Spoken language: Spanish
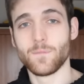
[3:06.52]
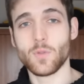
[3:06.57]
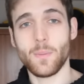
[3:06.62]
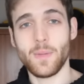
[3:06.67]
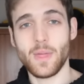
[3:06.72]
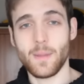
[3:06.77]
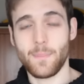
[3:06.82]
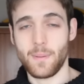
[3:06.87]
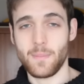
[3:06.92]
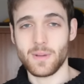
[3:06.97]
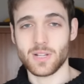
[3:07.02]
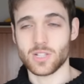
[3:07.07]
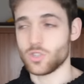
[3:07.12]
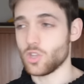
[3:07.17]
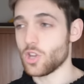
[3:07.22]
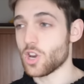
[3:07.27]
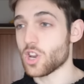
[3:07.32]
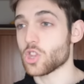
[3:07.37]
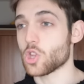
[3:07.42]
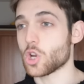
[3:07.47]
No me da para más,
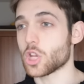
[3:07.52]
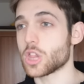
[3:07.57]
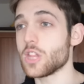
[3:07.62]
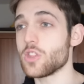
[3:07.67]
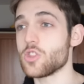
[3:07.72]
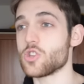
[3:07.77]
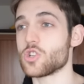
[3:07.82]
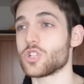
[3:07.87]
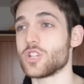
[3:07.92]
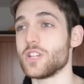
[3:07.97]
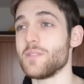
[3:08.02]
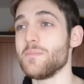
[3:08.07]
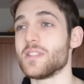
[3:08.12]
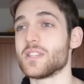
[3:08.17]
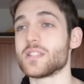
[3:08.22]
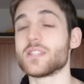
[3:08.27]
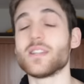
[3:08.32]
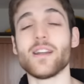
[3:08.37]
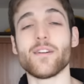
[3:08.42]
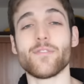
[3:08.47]
estoy retorciendo los
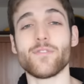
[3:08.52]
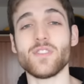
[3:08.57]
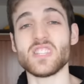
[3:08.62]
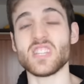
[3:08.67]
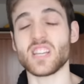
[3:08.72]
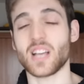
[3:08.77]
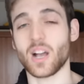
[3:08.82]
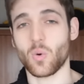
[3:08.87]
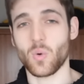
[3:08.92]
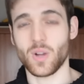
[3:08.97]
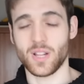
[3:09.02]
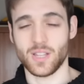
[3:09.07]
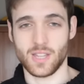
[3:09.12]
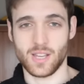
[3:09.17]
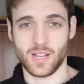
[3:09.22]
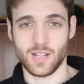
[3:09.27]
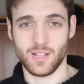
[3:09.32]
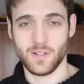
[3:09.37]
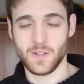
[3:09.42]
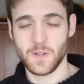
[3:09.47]
límites de la física
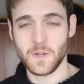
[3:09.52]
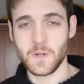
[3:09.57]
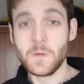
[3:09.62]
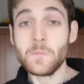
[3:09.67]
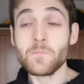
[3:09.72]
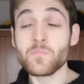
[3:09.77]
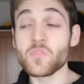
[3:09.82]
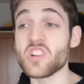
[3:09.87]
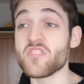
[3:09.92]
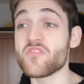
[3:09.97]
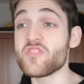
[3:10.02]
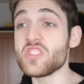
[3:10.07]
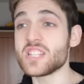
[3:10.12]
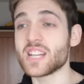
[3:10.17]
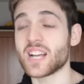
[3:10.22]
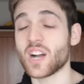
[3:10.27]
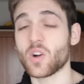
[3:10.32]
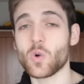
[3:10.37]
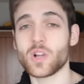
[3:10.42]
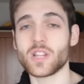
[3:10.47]
cuántica. La
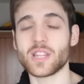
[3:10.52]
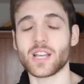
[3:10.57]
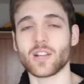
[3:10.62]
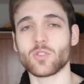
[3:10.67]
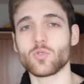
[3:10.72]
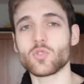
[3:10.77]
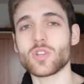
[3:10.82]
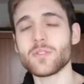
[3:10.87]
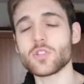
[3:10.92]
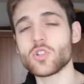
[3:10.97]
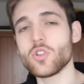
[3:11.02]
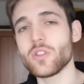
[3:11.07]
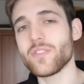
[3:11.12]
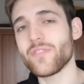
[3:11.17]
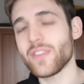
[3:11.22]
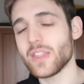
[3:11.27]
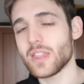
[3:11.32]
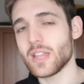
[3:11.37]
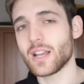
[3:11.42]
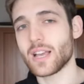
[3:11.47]
física cuántica, ¿tú sabes lo
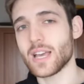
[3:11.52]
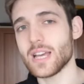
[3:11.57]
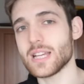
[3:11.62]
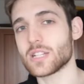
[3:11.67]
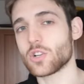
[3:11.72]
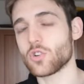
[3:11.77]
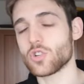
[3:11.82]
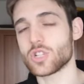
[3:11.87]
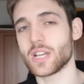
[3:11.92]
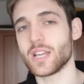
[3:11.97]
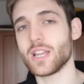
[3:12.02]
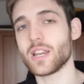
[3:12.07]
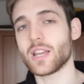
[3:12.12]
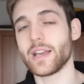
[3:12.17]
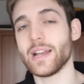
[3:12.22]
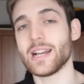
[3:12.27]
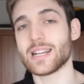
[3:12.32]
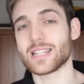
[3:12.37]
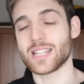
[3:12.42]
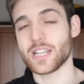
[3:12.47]
difícil que es
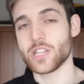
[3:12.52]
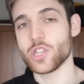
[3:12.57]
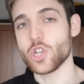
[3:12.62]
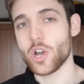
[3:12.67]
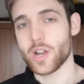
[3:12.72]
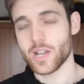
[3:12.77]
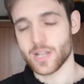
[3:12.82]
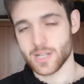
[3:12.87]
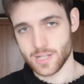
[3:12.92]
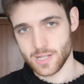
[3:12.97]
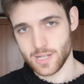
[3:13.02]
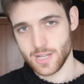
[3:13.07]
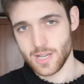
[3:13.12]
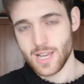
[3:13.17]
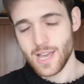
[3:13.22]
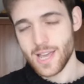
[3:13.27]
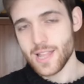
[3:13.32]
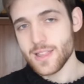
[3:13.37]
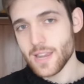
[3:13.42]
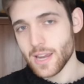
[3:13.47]
conseguir que las señoras
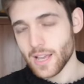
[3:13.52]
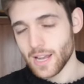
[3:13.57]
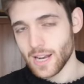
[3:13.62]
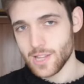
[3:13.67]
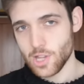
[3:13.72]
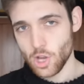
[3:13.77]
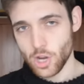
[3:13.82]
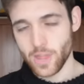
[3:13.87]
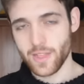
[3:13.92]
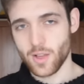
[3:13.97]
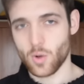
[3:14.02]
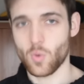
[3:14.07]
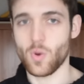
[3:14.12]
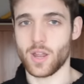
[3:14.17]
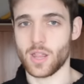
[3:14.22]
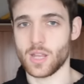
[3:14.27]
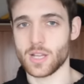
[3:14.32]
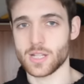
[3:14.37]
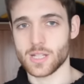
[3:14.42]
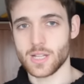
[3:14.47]
entren a la teoría de
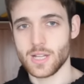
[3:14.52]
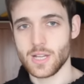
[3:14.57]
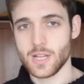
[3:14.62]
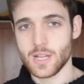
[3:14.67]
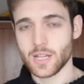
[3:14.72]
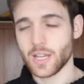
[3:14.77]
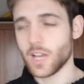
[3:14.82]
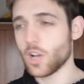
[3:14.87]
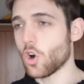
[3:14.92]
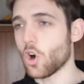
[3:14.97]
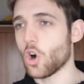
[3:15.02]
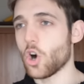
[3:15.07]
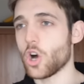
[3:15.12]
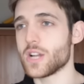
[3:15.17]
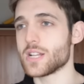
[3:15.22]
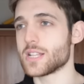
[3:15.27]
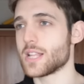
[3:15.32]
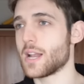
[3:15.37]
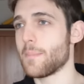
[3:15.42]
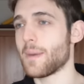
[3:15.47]
cuerdas? ¿Qué
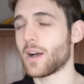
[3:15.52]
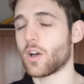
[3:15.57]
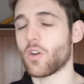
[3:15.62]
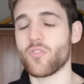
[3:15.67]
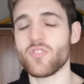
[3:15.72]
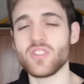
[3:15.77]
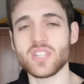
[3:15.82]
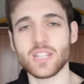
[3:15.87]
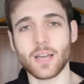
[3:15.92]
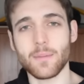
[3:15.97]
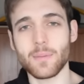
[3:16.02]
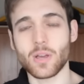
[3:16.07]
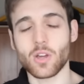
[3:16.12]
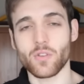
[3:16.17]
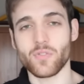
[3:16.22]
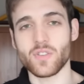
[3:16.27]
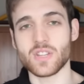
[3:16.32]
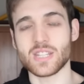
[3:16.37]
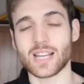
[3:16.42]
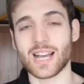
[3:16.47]
cojones de la macrofísica y
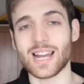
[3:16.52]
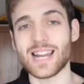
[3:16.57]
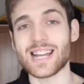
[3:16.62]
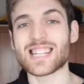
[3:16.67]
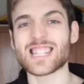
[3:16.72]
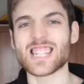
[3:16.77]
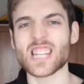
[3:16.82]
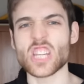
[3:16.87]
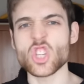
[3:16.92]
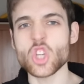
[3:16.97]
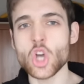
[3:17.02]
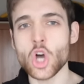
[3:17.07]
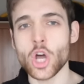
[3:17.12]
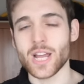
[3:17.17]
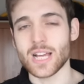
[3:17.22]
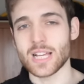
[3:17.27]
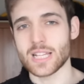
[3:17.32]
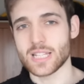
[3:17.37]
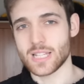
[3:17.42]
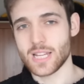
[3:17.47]
microfísica? Las
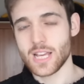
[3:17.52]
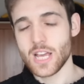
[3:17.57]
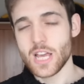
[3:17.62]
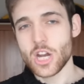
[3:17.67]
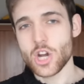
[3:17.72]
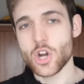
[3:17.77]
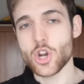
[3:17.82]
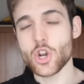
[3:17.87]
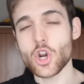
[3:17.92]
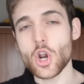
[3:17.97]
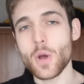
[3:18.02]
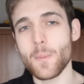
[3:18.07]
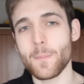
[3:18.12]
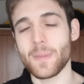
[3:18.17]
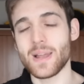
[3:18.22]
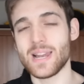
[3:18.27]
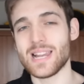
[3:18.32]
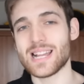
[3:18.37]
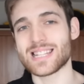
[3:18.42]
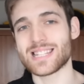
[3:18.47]
señoras
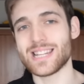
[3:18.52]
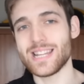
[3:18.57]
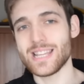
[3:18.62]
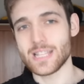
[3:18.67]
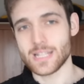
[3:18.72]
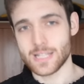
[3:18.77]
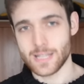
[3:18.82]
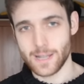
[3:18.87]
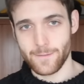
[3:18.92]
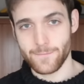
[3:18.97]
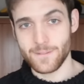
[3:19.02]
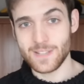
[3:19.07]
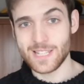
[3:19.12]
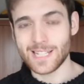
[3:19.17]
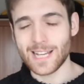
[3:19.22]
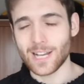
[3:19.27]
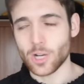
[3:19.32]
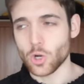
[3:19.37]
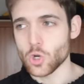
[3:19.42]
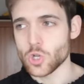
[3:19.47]
rompen las leyes de la
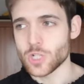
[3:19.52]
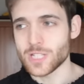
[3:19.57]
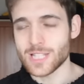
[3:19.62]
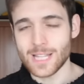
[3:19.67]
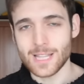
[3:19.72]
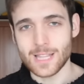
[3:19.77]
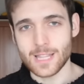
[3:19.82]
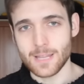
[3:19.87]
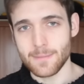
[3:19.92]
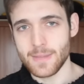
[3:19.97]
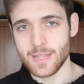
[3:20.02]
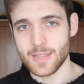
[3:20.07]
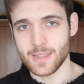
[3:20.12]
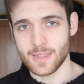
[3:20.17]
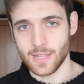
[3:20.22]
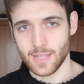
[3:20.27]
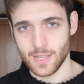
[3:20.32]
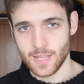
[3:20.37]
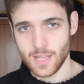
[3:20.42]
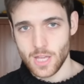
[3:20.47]
física
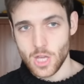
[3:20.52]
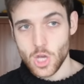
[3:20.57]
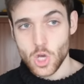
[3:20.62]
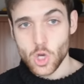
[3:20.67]
constantemente.